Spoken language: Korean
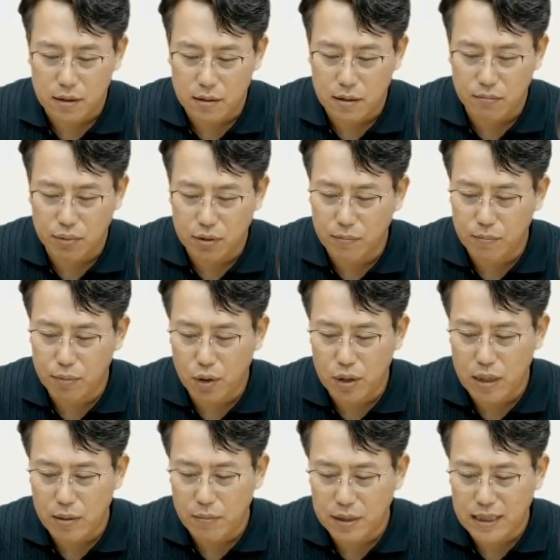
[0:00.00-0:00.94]
무슨
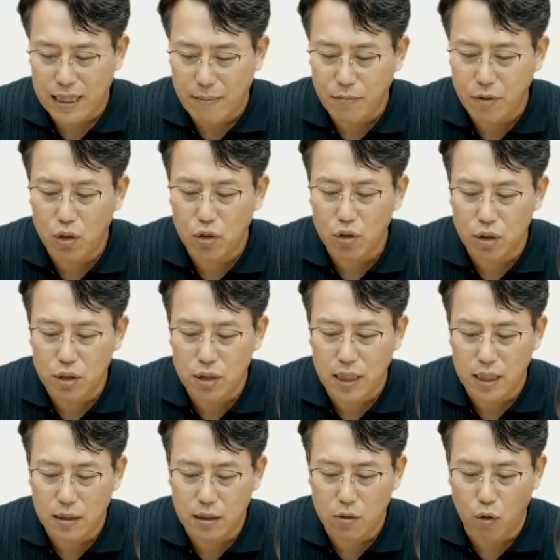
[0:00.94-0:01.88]
표현이냐면
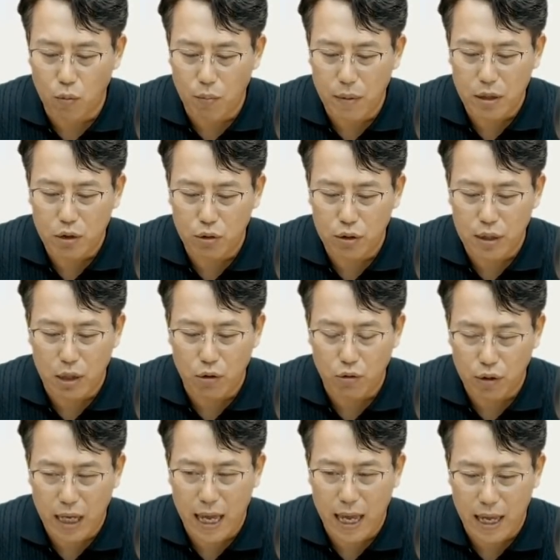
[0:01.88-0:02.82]
삼성전자를 공매도를
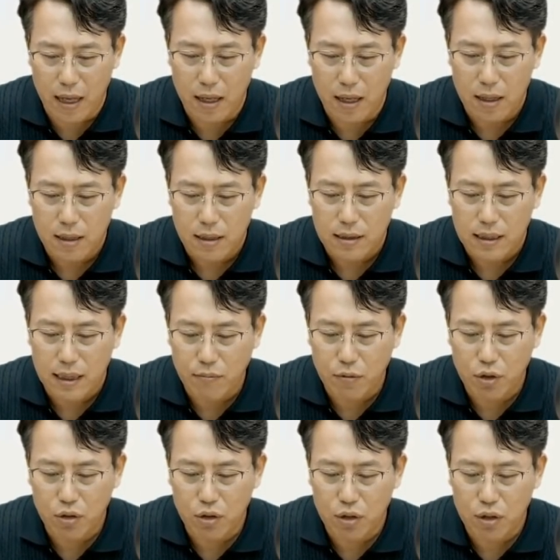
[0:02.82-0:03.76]
계속해.
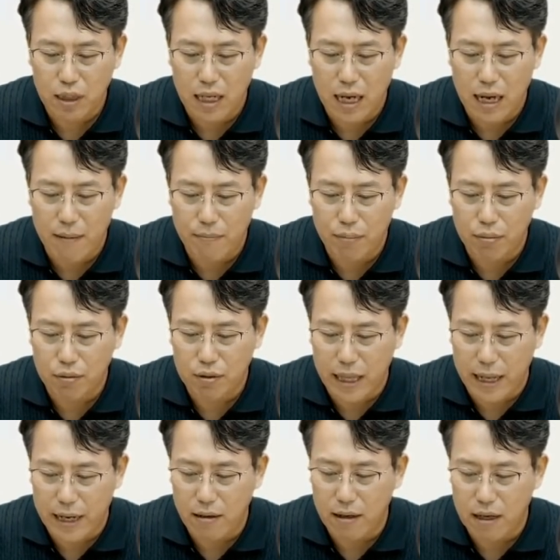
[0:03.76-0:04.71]
삼성전자가 앞으로
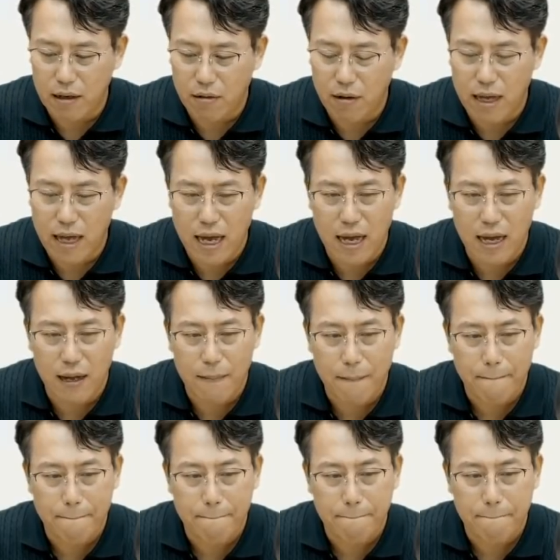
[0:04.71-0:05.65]
내려갈 거야.
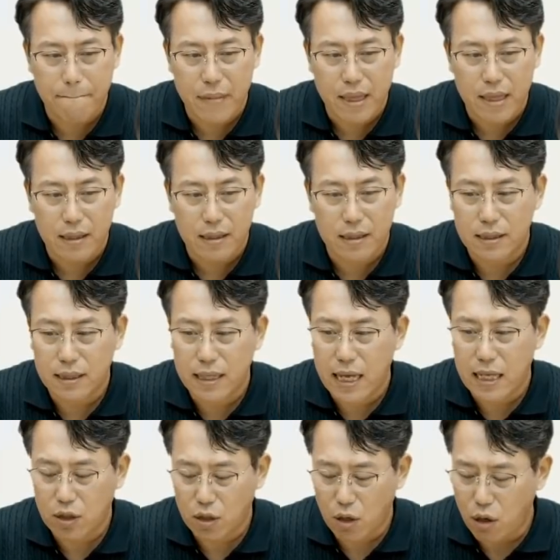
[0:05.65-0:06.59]

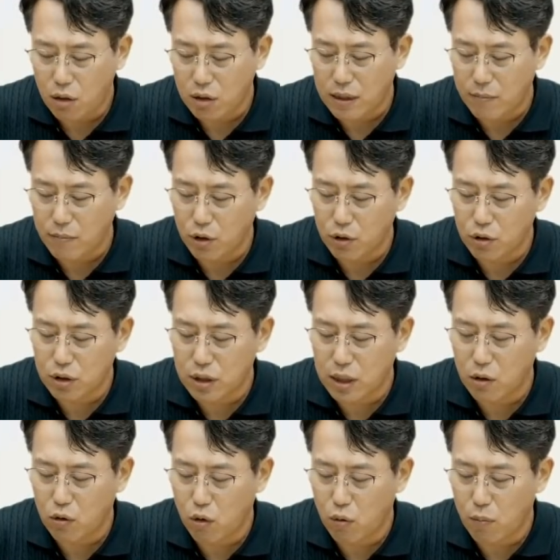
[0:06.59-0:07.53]
그래서
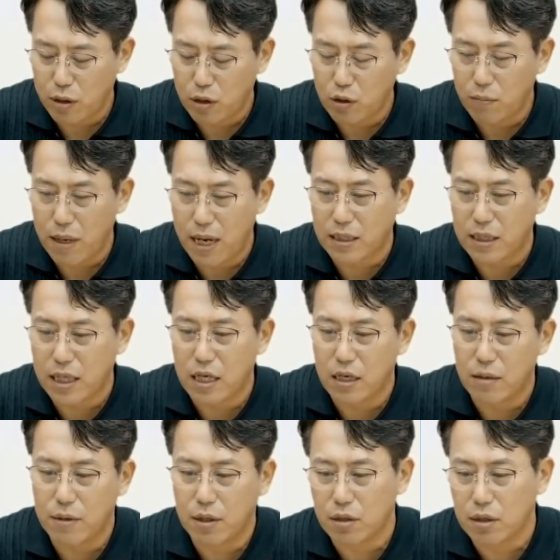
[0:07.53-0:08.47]
삼성전자를 공매도를 막
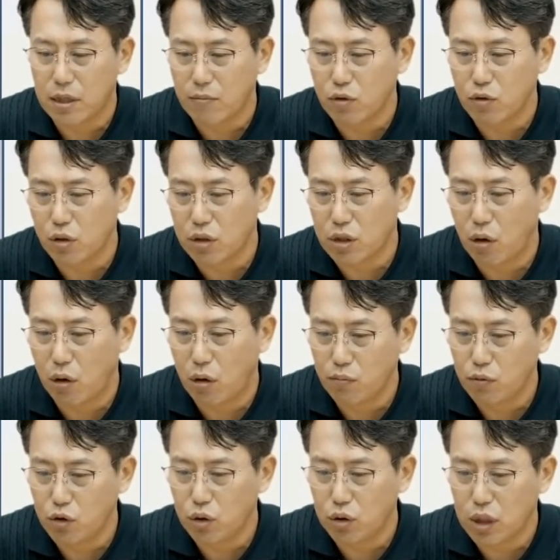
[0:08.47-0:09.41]
때리면서 삼성전자
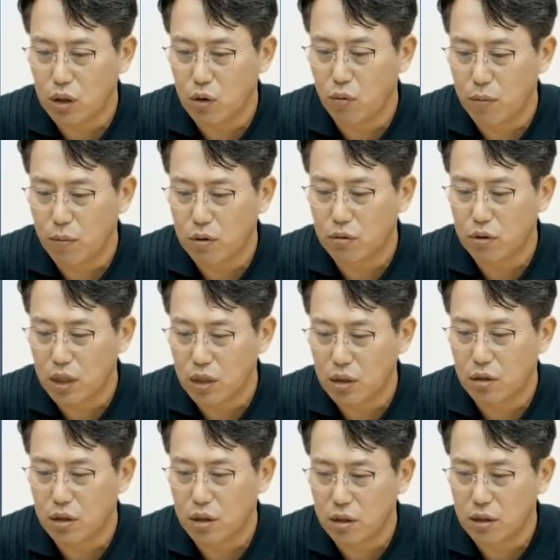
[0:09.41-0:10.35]
엄청나게 공매도
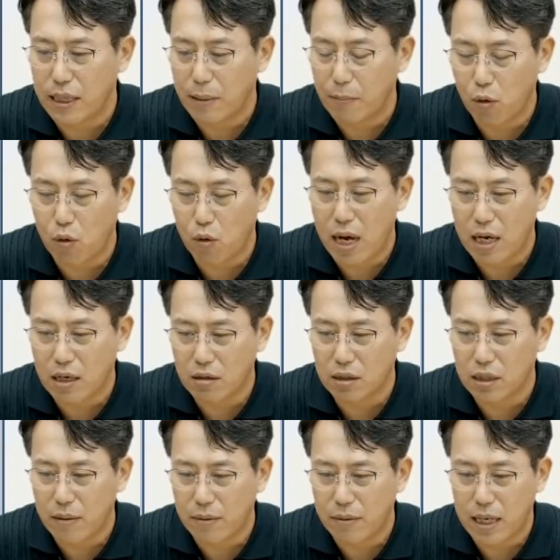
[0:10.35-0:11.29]
때려서 이건 못 가
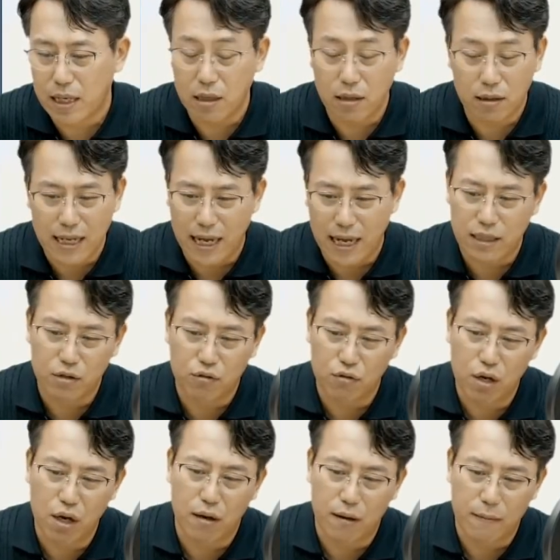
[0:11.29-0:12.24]
그것 때문에 이런 게
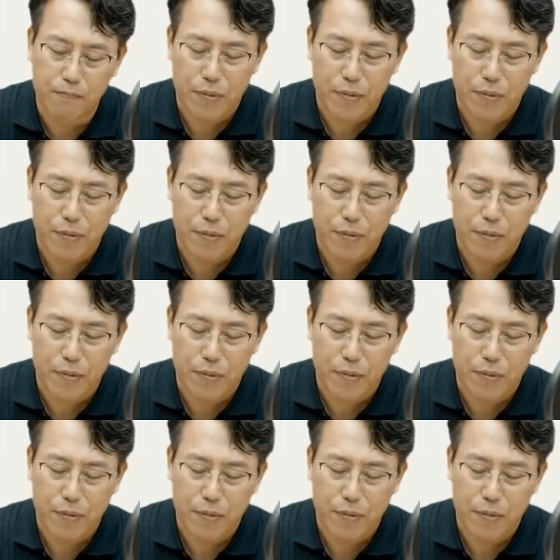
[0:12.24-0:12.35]
아니고요.